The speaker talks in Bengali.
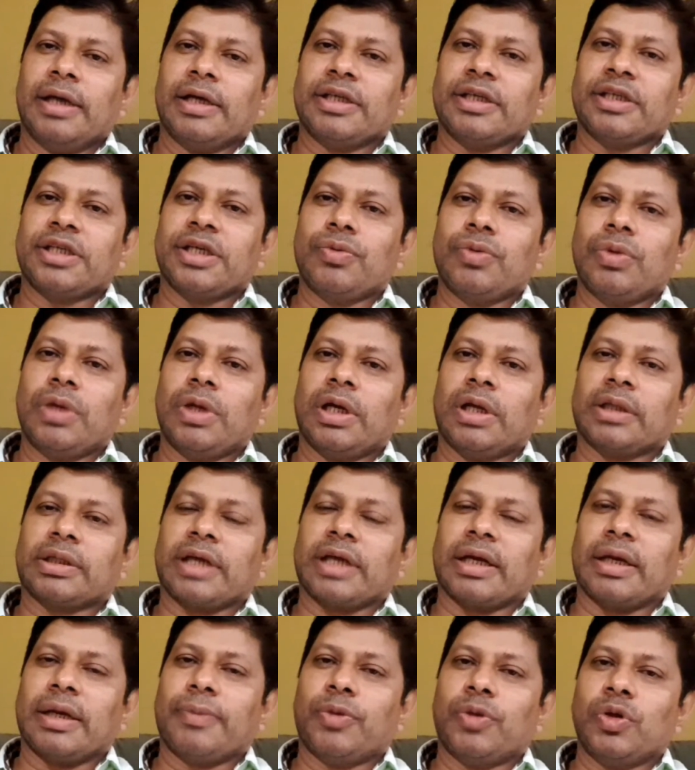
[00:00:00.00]
সেগুলা
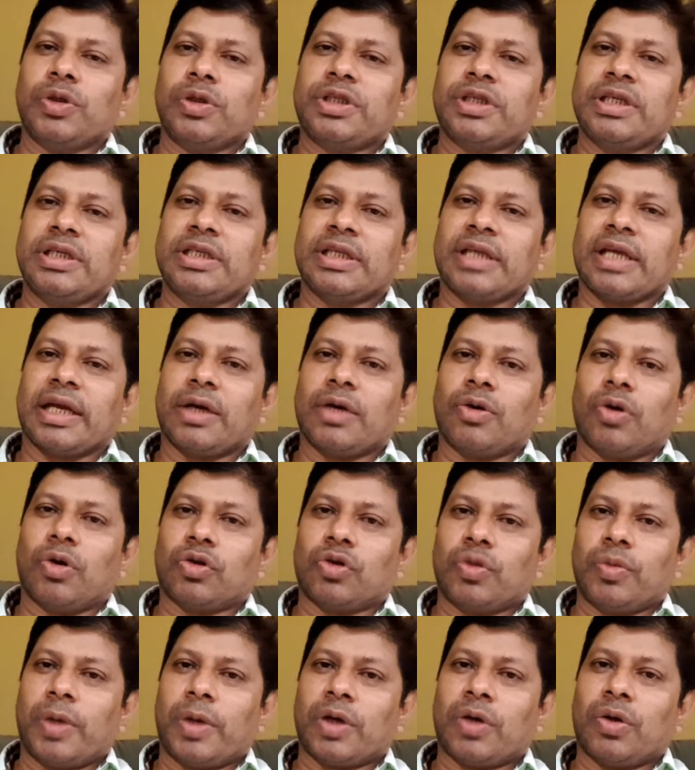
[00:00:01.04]
তারা বলছে যে তারা
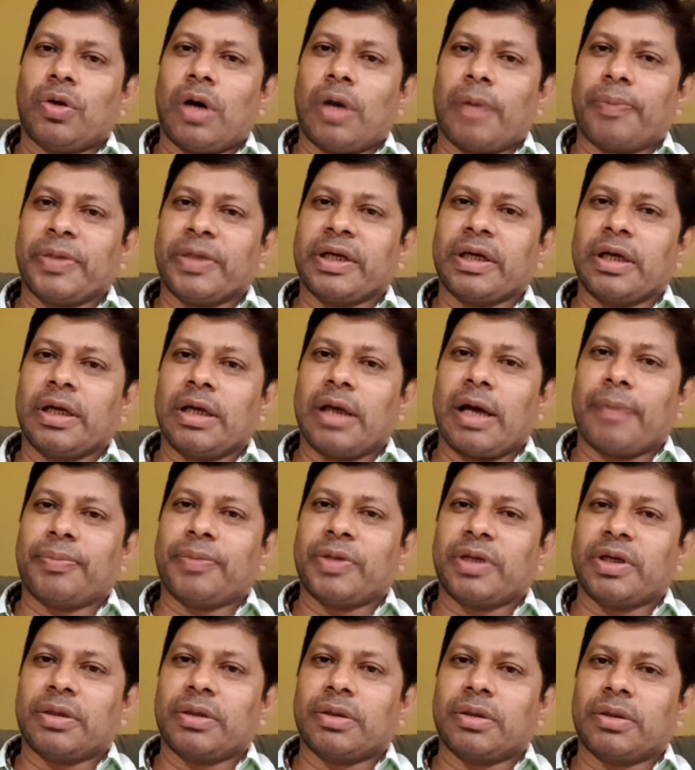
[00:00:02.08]
গতবারও আপনাকে
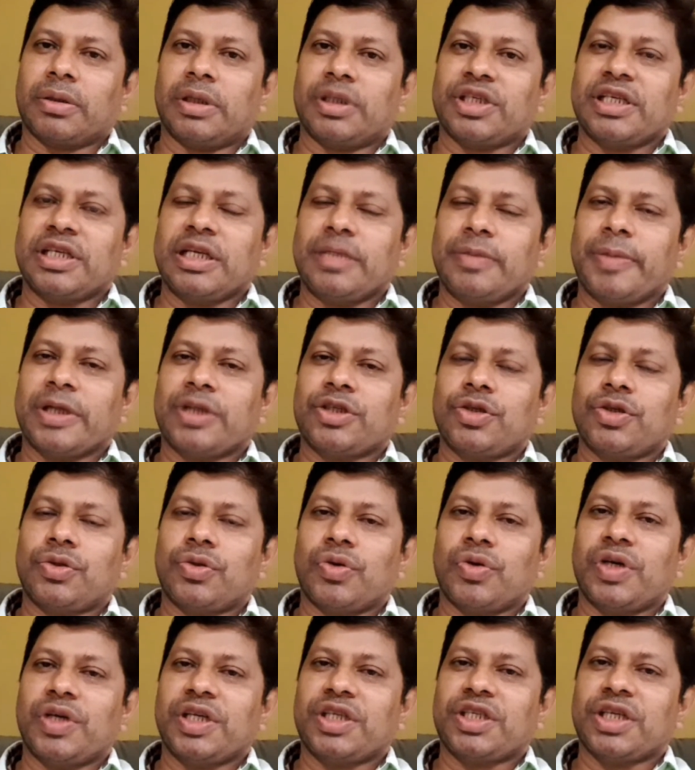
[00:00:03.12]
আপনার যে নির্বাচিত
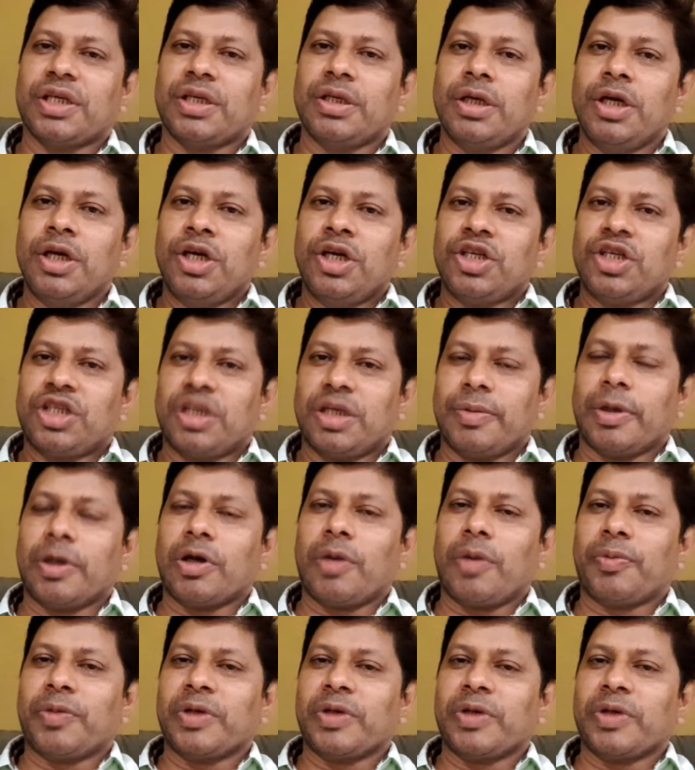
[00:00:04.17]
হয়েছেন
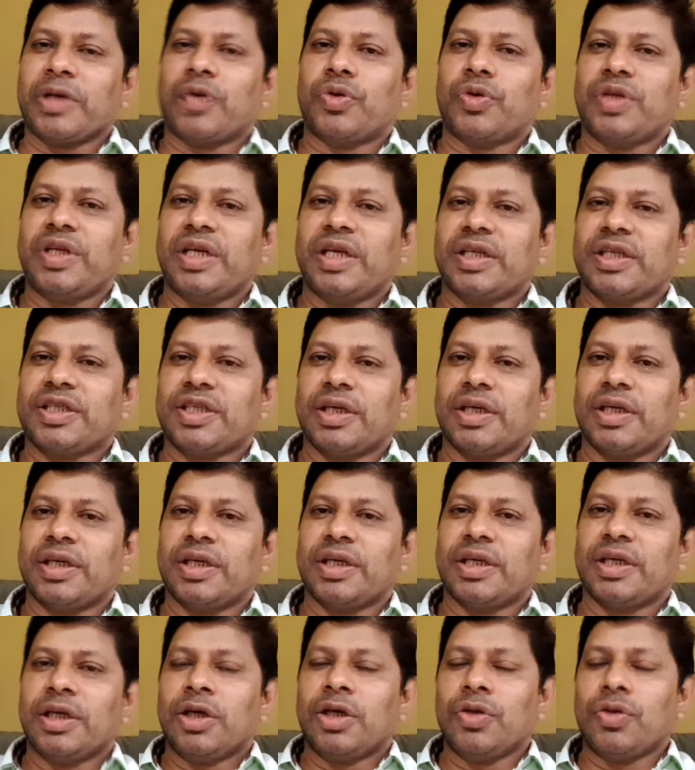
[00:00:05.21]
সেবারও আপনাকে ভোট দিয়েছে
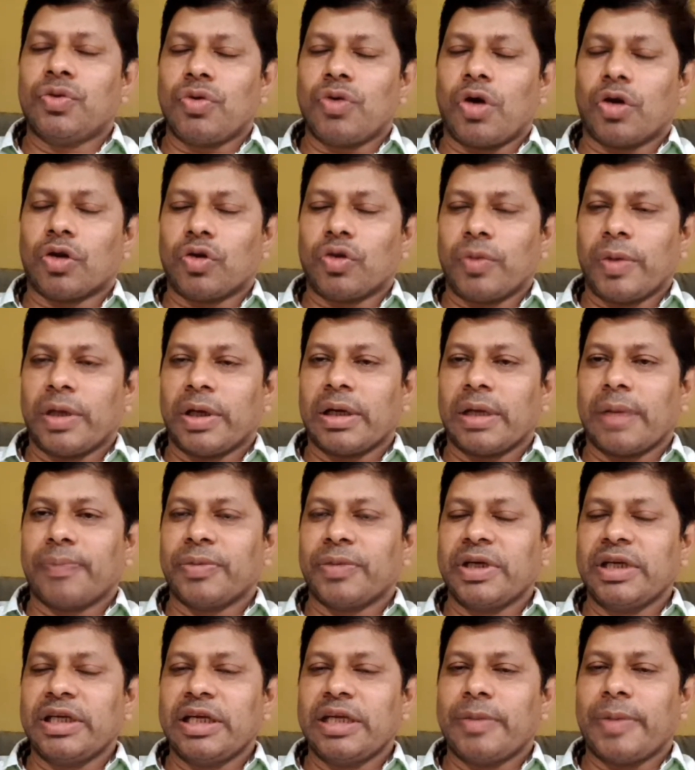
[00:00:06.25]
কিন্তু গতবার
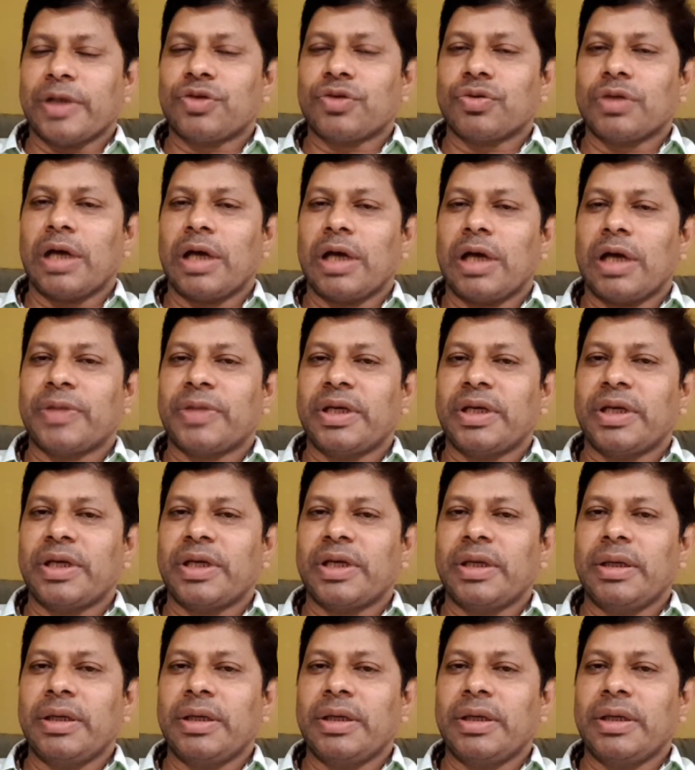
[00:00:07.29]
আপনি নির্বাচনে আপনি